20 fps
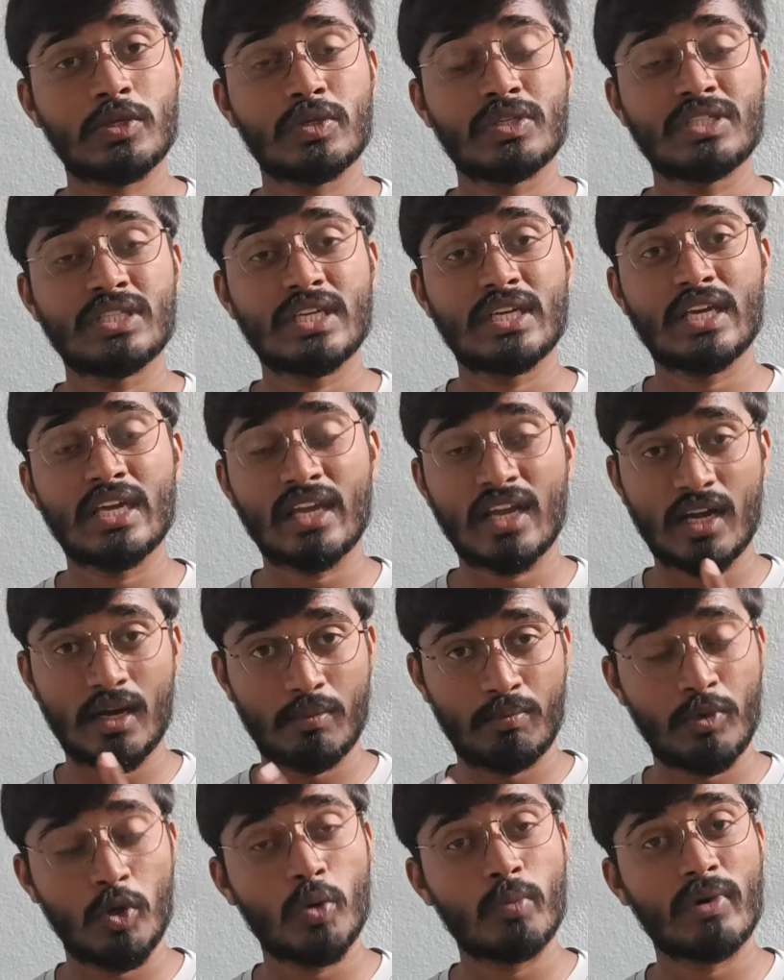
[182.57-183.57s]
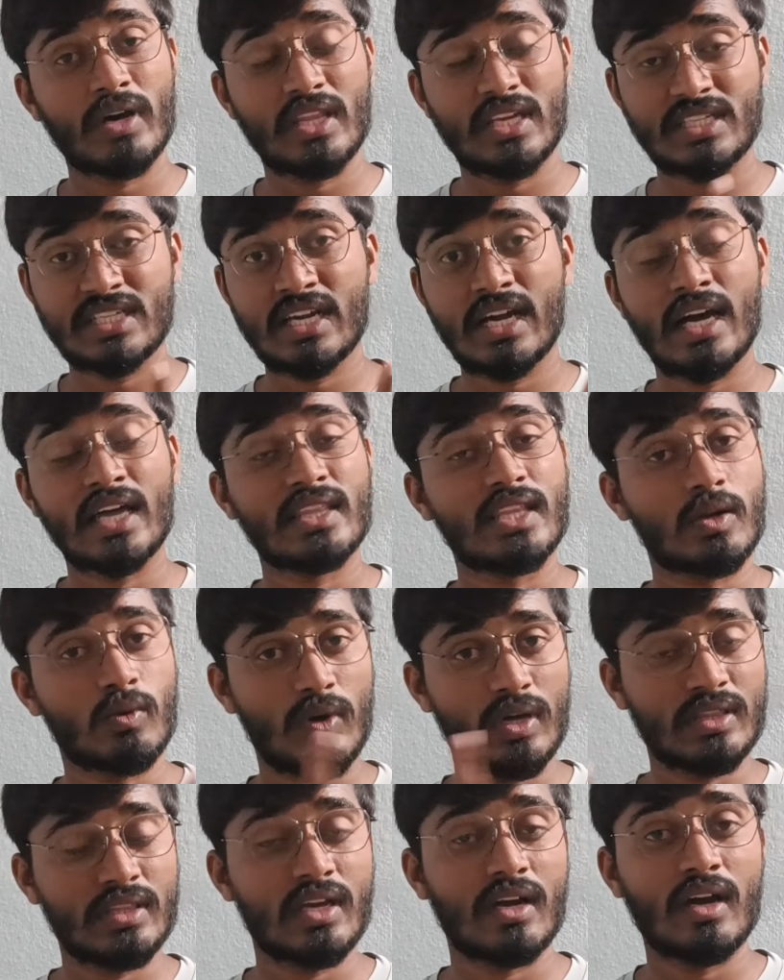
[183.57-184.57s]
దశ నుంచి ఇంకా ప్యూపా దశ ఆ
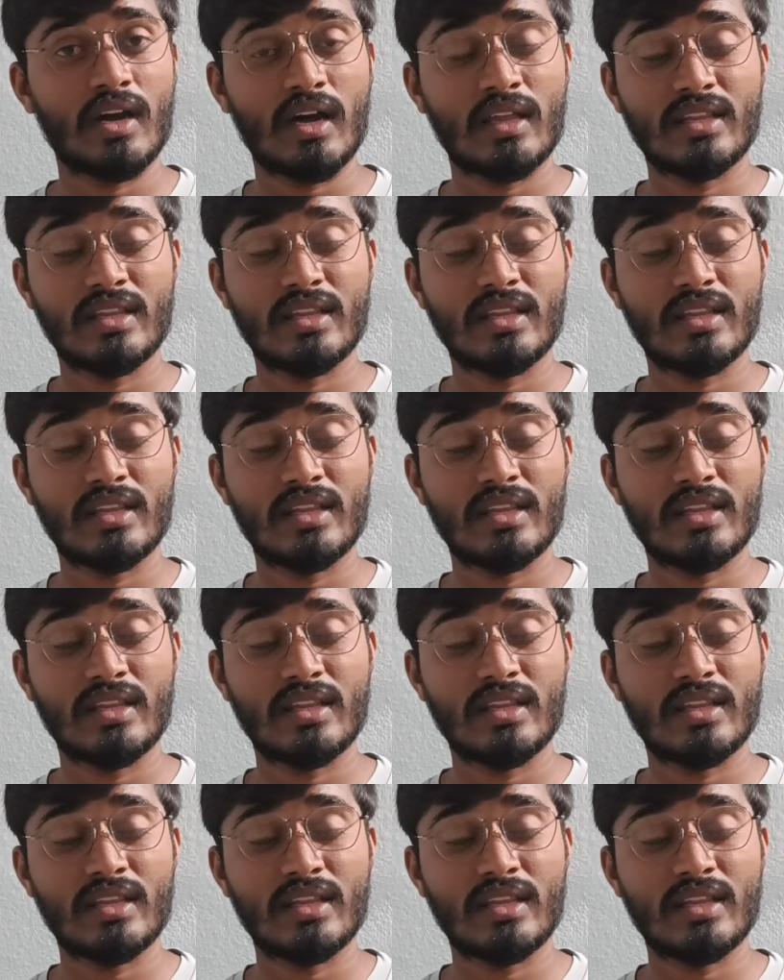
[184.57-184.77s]
తర్వాత